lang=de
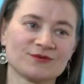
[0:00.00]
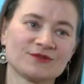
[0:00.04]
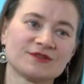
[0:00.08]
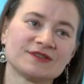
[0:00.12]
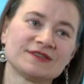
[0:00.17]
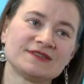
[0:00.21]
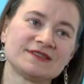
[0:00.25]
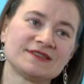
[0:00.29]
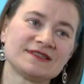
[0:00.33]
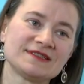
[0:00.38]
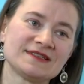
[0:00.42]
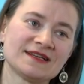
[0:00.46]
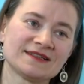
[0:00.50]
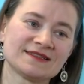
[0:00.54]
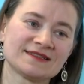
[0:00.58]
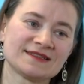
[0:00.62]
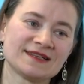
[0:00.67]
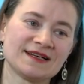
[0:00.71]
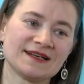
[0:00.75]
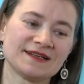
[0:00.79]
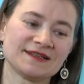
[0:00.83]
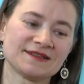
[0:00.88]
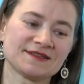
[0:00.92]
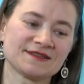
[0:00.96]
und in dieser
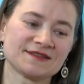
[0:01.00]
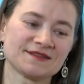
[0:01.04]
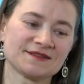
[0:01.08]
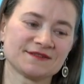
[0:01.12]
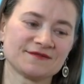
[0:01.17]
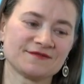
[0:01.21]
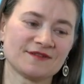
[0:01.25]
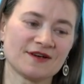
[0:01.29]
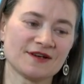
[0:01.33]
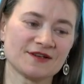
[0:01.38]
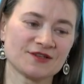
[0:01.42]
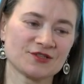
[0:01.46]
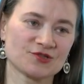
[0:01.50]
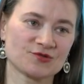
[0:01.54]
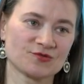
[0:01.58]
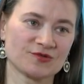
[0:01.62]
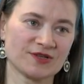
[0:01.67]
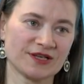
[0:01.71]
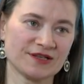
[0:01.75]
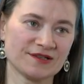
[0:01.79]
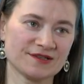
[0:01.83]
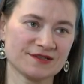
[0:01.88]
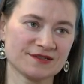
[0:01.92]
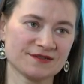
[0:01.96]
Zeit war ich
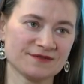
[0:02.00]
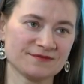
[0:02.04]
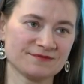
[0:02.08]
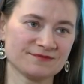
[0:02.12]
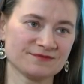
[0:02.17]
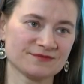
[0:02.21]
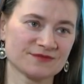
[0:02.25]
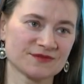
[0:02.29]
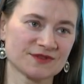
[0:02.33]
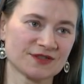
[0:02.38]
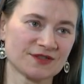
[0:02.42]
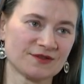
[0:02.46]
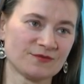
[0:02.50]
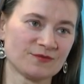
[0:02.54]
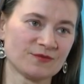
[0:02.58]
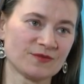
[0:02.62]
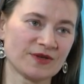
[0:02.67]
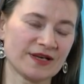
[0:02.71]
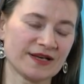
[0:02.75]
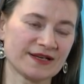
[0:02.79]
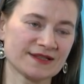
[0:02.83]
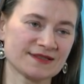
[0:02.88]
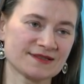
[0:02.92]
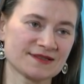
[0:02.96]
Studentin im ja.
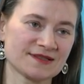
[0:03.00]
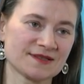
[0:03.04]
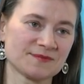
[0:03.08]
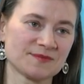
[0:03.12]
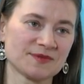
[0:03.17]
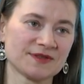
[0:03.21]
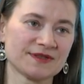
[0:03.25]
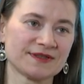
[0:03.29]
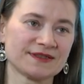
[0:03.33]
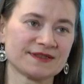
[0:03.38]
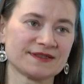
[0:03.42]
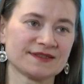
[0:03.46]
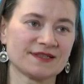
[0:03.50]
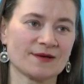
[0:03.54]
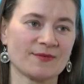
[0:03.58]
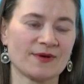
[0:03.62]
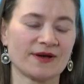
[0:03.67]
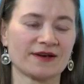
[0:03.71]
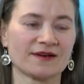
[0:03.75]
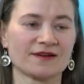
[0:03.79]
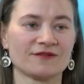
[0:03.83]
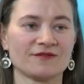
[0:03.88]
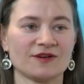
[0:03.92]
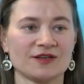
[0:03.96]
Erzgebirge. Ich habe
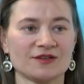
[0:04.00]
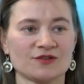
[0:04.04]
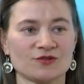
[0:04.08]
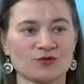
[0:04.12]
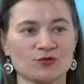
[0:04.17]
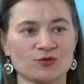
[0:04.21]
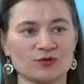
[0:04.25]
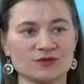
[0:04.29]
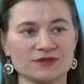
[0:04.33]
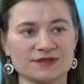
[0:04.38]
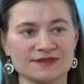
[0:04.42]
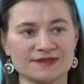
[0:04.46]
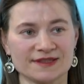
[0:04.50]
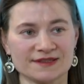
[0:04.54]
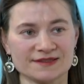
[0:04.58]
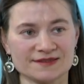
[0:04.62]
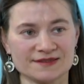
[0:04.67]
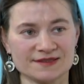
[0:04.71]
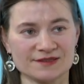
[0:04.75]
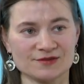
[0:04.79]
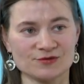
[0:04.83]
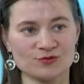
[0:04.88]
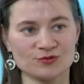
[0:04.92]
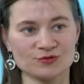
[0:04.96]
angewandte Kunst,
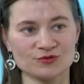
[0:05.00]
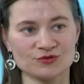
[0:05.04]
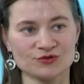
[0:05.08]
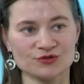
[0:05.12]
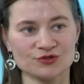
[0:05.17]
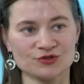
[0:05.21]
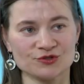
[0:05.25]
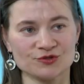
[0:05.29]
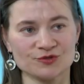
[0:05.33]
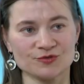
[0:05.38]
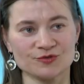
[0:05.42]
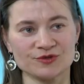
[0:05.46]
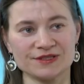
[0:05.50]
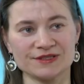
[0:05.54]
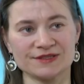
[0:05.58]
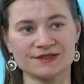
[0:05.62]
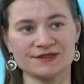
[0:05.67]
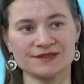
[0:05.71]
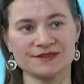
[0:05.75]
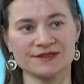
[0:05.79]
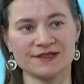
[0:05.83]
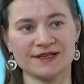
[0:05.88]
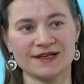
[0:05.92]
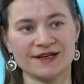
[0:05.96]
Textilkunst
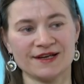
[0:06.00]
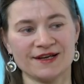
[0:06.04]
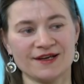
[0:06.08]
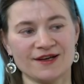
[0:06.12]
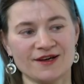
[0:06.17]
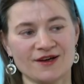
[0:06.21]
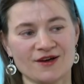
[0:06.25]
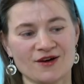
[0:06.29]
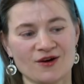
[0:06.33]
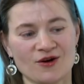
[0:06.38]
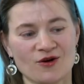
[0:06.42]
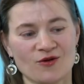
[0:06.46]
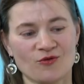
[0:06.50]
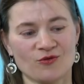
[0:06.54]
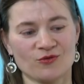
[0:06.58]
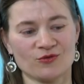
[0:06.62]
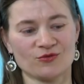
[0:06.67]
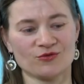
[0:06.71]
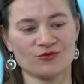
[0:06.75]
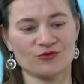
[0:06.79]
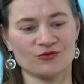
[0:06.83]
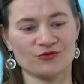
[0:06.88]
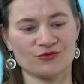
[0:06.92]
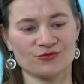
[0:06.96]
studiert
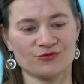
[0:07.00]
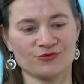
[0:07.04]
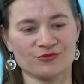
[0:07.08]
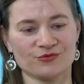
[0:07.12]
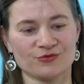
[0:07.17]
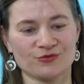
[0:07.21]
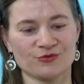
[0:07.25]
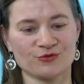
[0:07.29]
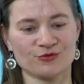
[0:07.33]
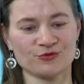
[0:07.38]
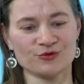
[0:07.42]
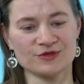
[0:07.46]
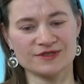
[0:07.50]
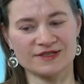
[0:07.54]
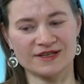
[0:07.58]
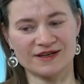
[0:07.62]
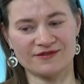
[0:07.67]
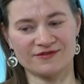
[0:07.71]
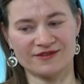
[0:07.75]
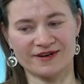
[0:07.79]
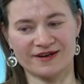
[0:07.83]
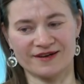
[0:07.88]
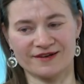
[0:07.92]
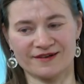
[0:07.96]
und
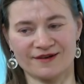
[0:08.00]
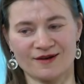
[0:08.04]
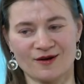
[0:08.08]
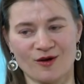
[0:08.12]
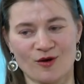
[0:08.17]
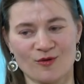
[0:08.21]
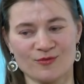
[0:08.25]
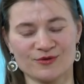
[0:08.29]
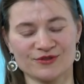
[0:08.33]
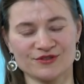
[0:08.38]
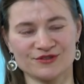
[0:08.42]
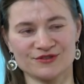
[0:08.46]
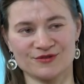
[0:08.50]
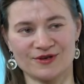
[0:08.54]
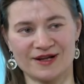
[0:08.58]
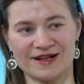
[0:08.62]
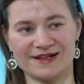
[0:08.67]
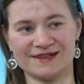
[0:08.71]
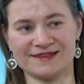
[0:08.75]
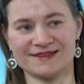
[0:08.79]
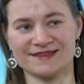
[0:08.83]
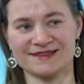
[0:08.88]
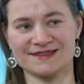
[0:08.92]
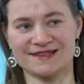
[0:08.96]
Künstler waren, glaube ich, zu
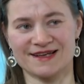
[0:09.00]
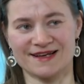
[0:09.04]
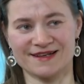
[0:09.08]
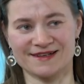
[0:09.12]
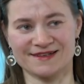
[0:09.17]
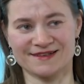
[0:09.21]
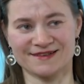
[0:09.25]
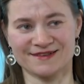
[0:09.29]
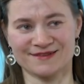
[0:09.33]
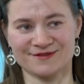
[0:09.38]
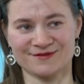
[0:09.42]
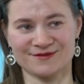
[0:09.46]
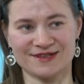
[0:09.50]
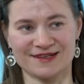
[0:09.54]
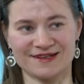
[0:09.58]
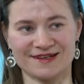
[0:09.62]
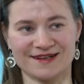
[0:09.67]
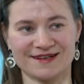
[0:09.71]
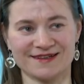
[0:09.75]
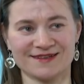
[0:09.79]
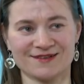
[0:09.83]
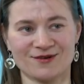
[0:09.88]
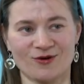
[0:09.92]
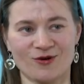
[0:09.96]
allen Zeiten und an
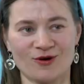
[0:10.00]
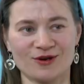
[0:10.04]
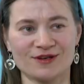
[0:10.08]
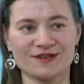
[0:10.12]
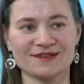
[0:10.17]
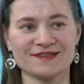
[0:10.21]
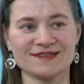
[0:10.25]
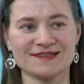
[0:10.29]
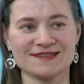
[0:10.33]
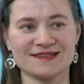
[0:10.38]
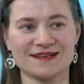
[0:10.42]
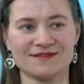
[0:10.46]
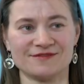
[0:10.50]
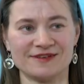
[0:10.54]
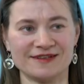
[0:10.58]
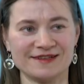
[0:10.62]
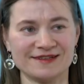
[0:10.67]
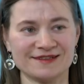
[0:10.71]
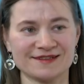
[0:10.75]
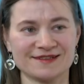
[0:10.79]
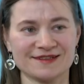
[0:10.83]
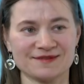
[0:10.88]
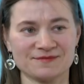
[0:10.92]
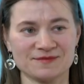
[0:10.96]
allen Orten dieser
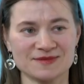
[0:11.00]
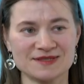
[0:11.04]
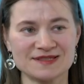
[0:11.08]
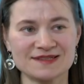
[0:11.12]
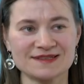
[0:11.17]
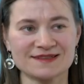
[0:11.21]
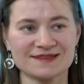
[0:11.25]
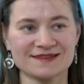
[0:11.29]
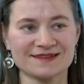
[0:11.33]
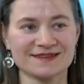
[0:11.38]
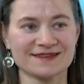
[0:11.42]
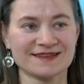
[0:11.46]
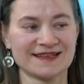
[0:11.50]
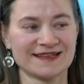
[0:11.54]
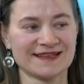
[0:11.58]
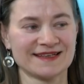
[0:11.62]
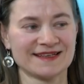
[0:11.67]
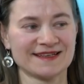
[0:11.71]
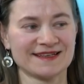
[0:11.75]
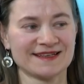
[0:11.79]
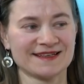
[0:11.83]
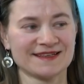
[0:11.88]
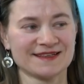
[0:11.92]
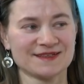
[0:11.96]
Welt ein bisschen
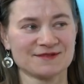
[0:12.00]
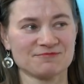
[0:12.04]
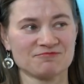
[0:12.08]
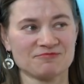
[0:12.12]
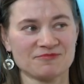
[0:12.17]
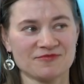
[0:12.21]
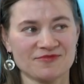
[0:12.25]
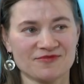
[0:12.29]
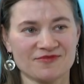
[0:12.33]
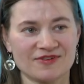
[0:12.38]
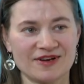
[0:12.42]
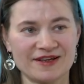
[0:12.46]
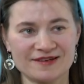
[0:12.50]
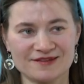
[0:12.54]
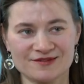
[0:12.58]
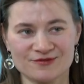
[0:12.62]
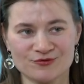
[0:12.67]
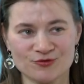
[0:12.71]
vielleicht